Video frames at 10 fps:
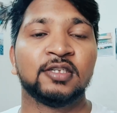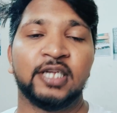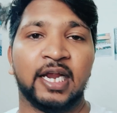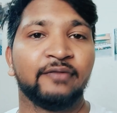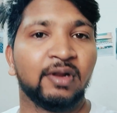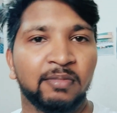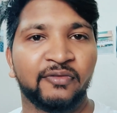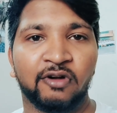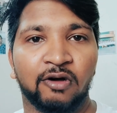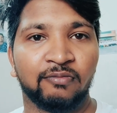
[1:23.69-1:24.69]
सेकेंड विल बी
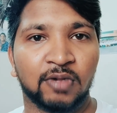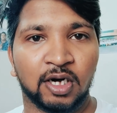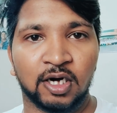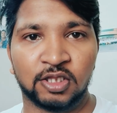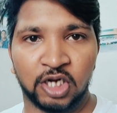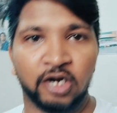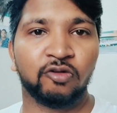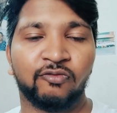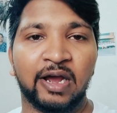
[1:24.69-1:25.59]
फ्रॉम थ्री टू